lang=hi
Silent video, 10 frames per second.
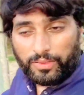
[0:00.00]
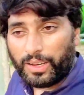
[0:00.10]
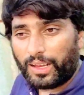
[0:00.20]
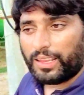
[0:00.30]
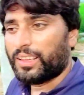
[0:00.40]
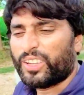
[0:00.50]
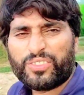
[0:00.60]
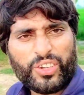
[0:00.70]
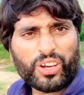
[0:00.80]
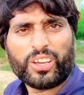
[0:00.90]
फिलहाल
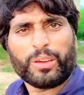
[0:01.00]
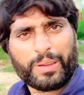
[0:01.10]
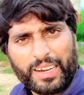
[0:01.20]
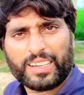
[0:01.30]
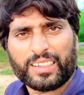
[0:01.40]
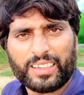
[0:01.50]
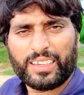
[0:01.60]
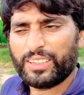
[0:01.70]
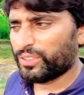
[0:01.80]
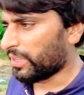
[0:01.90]
इस वीडियो का यहीं पर एंड करते
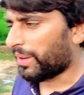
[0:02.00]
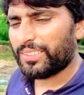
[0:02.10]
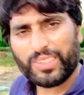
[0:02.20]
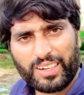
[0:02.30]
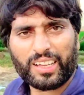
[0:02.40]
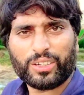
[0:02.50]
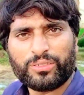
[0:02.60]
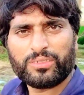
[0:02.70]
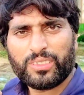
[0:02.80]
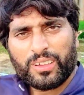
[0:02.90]
हैं उसके बाद फिर नहाता हूँ